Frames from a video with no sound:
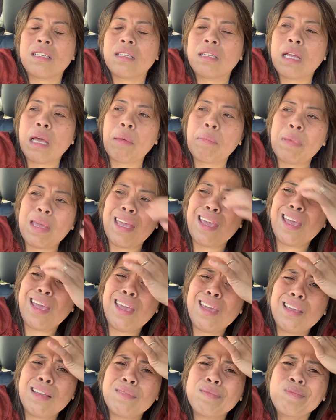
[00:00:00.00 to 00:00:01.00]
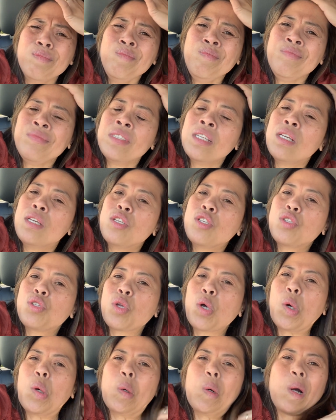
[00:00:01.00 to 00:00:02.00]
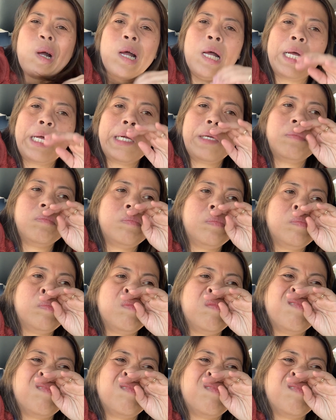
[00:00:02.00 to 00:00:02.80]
gabi So, um,